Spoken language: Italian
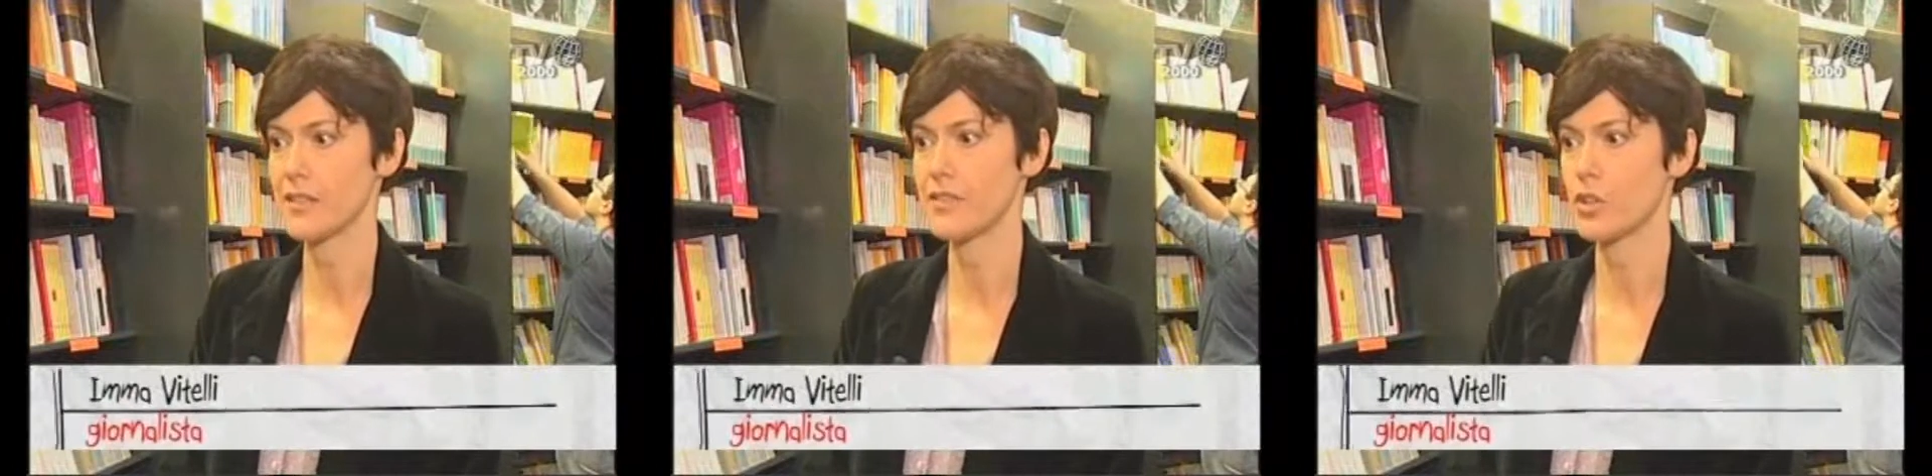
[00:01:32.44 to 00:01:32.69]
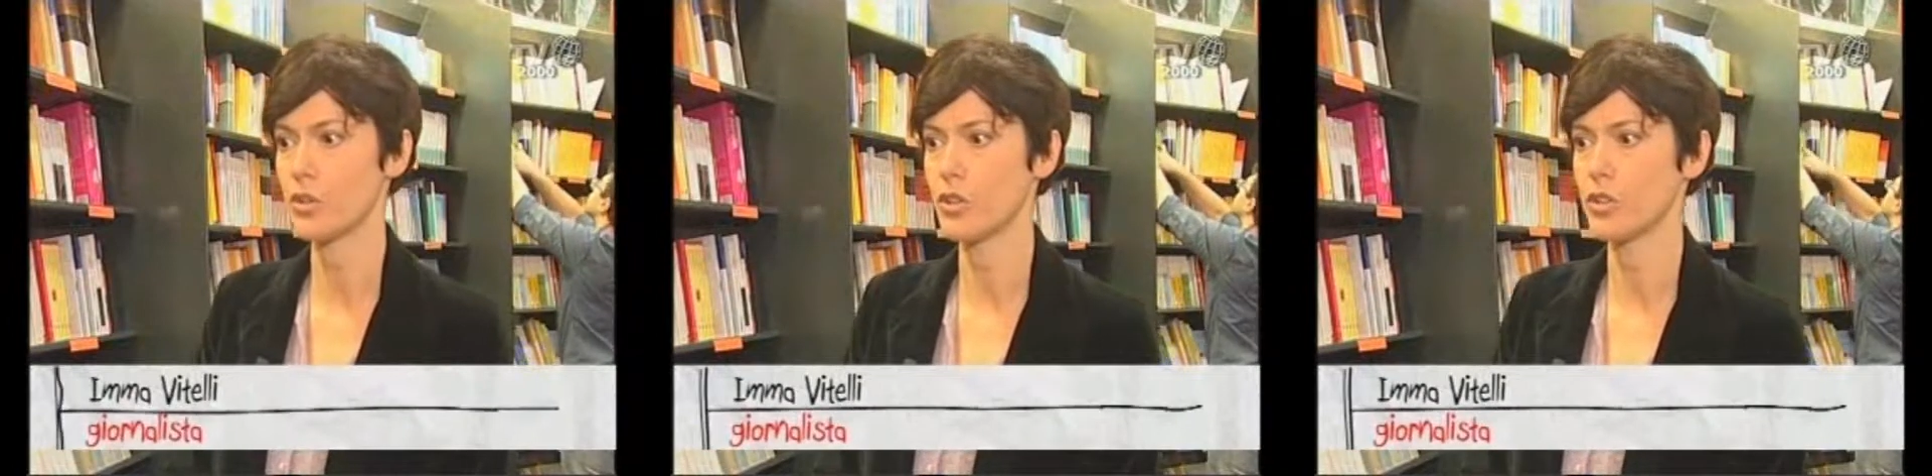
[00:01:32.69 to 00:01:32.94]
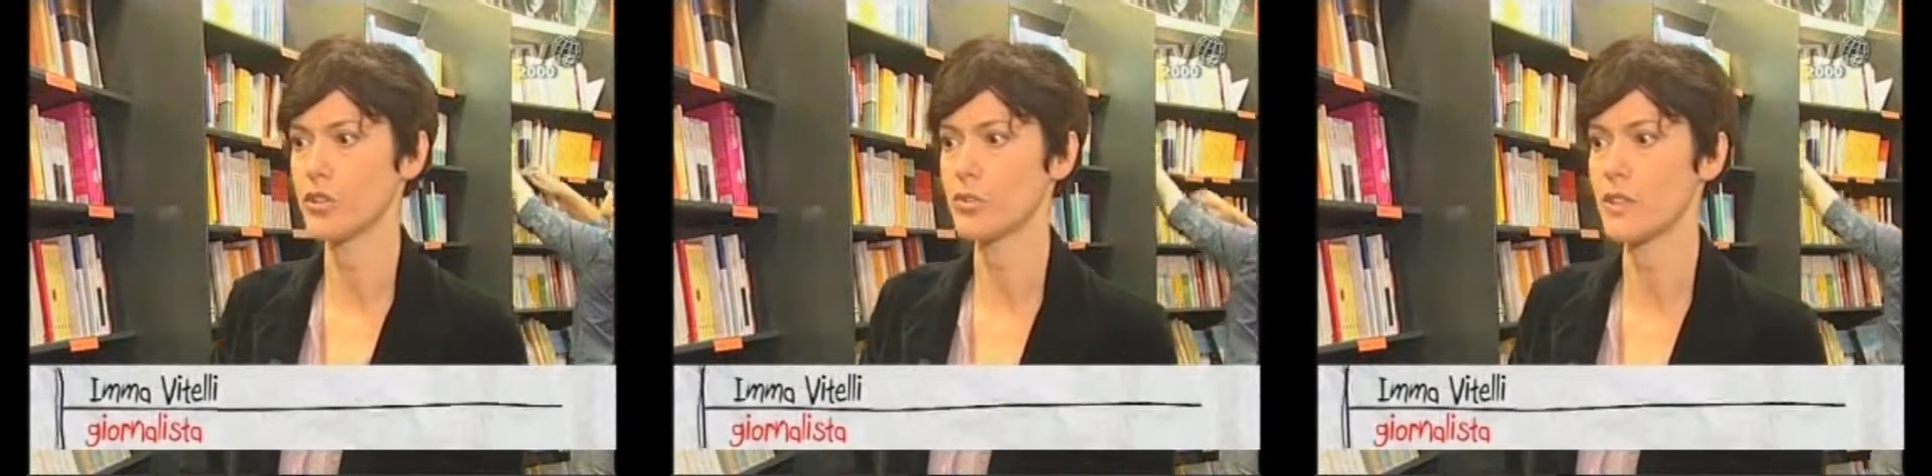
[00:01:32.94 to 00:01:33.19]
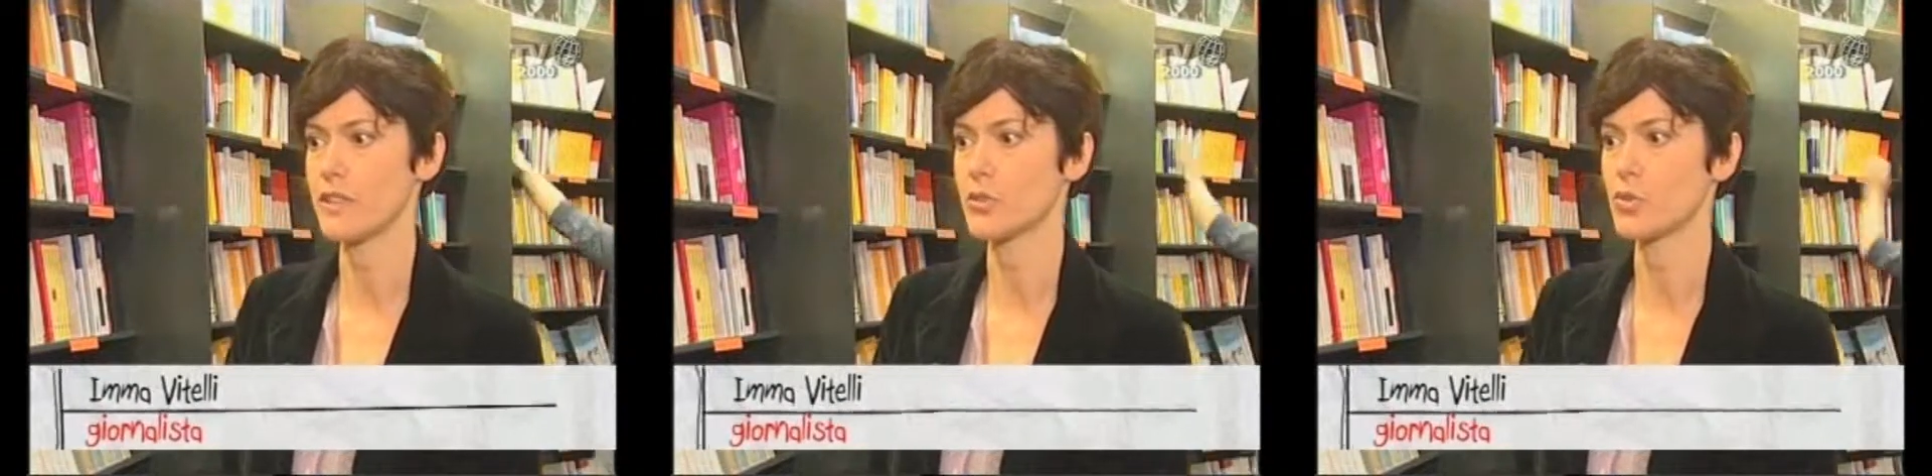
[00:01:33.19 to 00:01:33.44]
davvero quello che
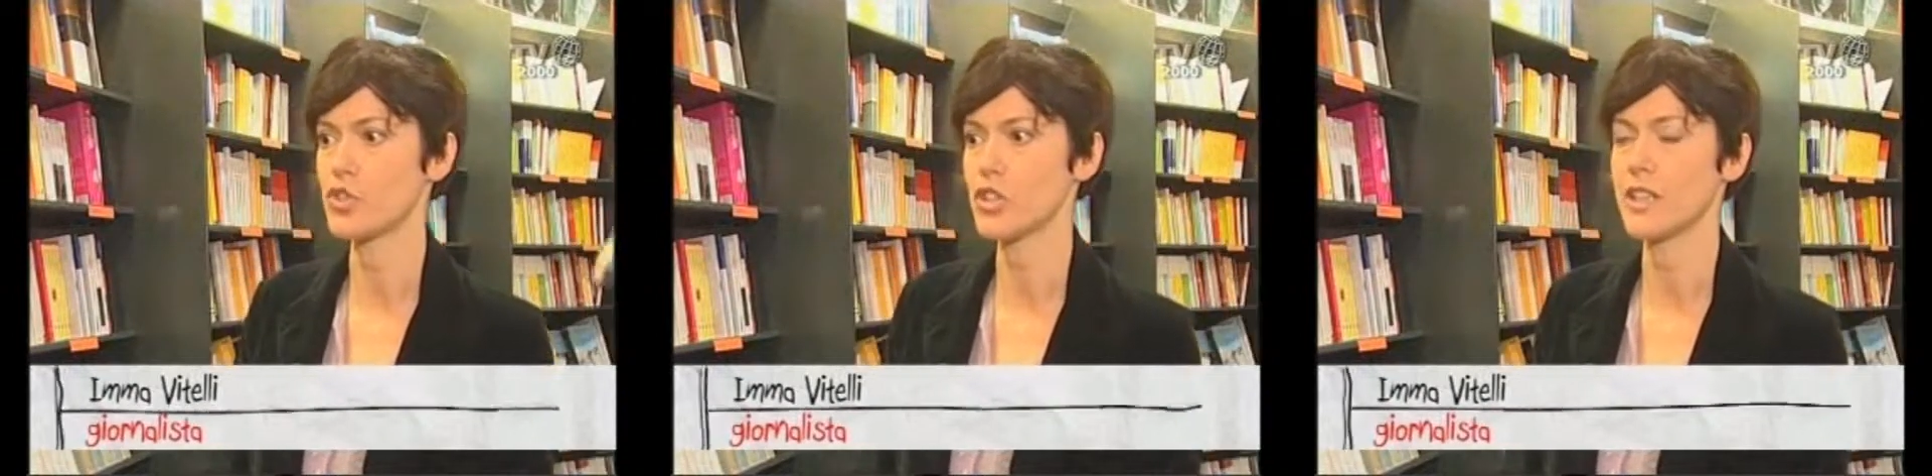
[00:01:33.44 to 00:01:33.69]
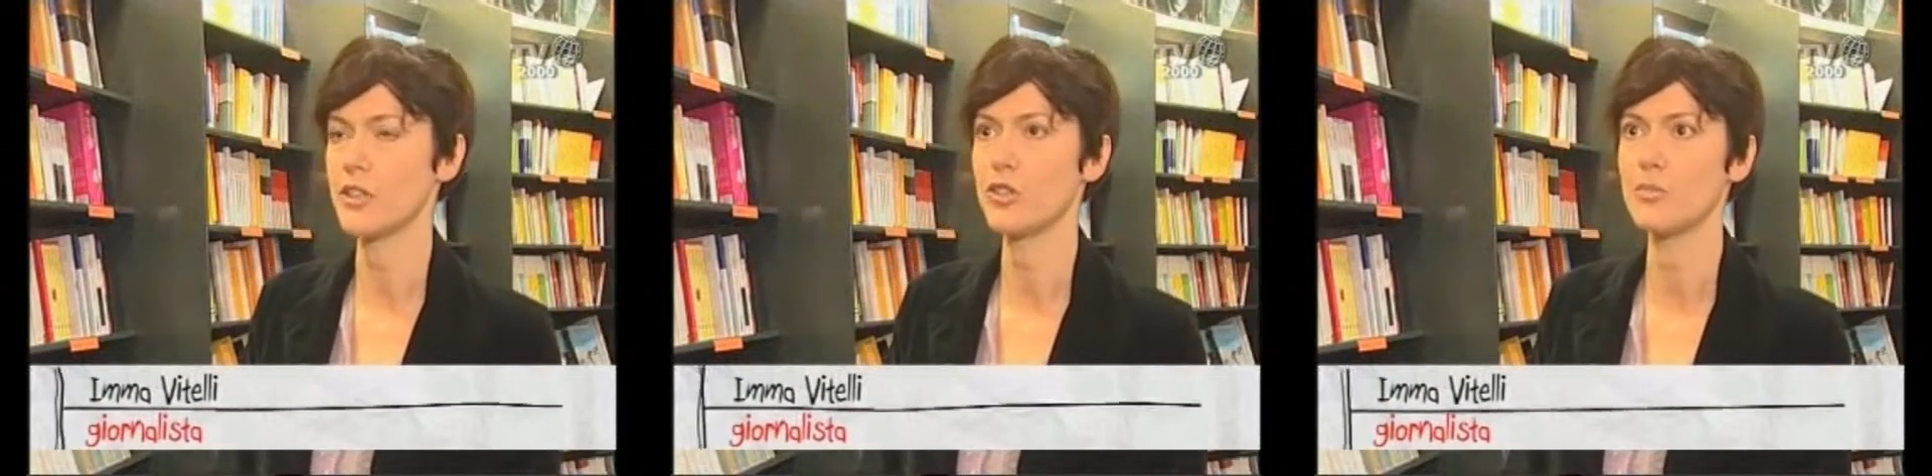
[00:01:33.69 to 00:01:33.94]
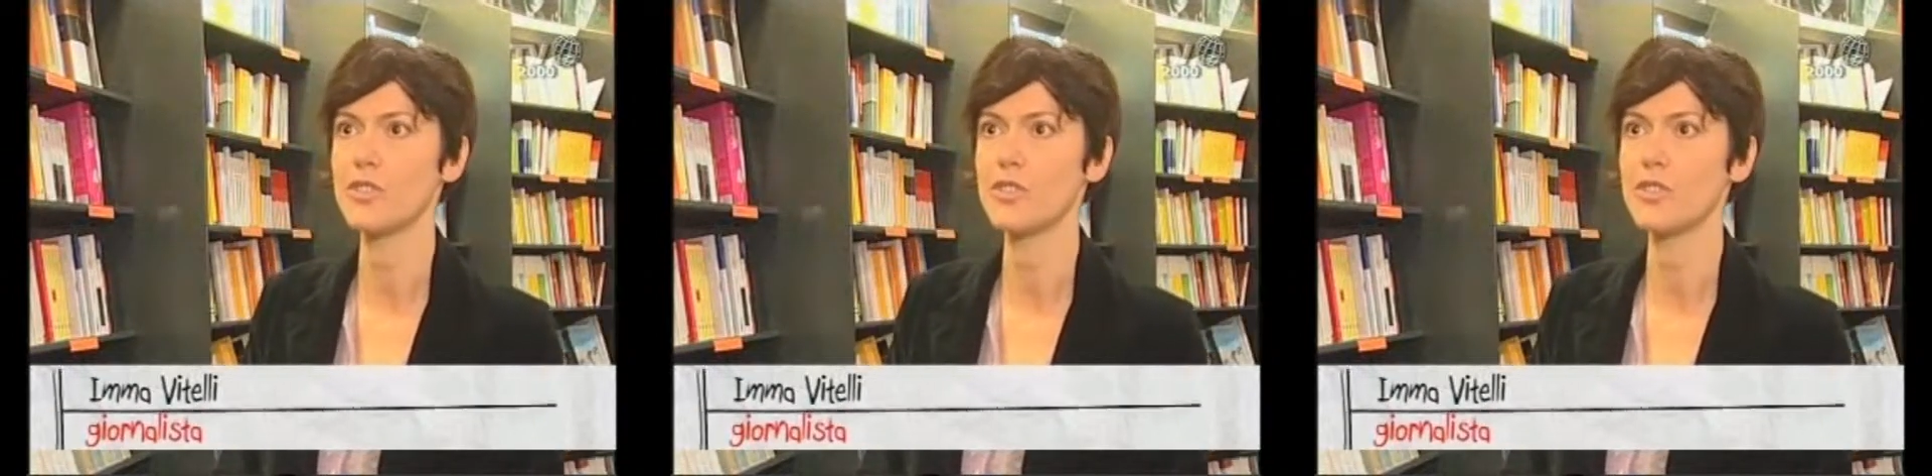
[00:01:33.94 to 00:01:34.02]
stava succedendo,